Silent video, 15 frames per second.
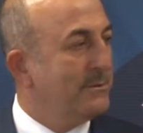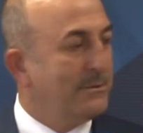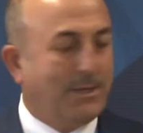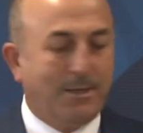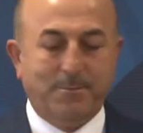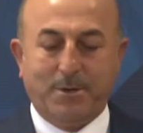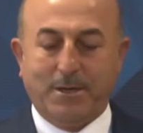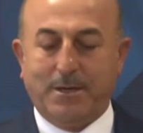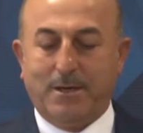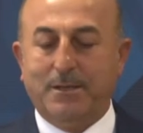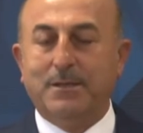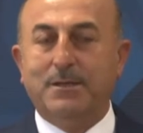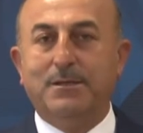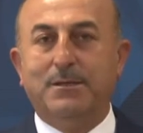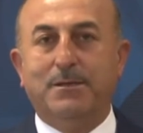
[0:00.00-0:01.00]
Sayın
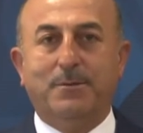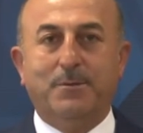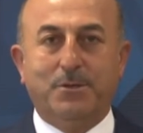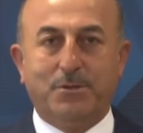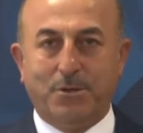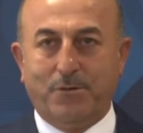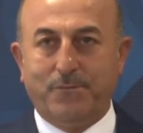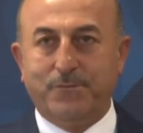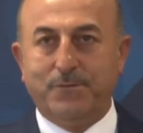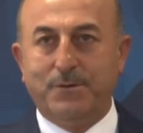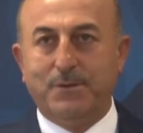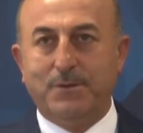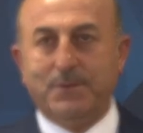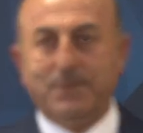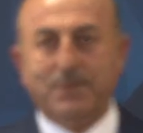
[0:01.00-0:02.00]
Bakan Dimitrov,
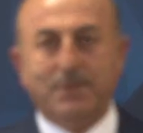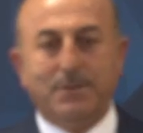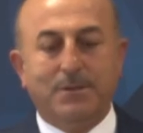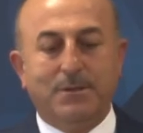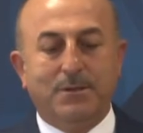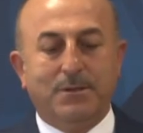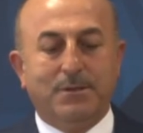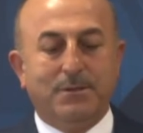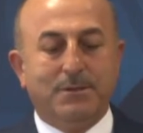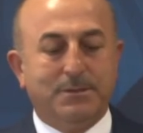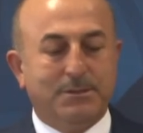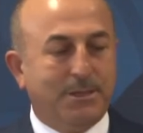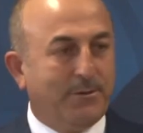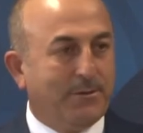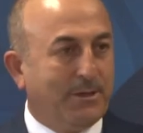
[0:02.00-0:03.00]

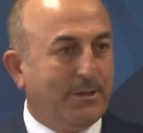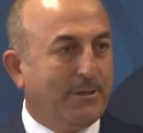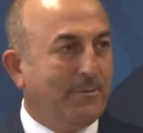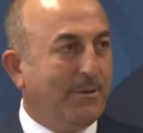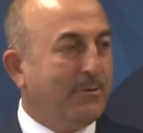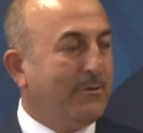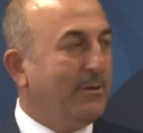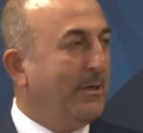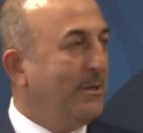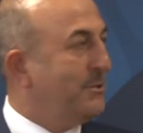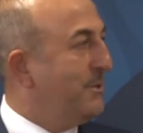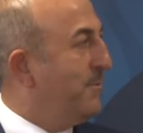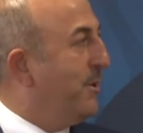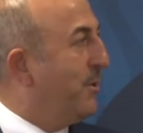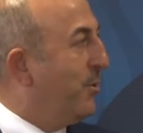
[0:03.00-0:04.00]
sevgili
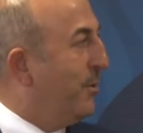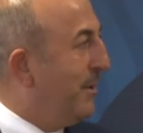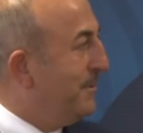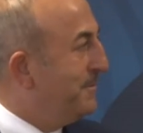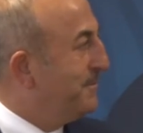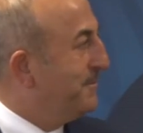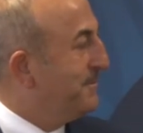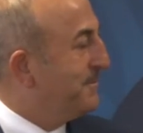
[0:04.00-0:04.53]
mevkidaşım Nikola,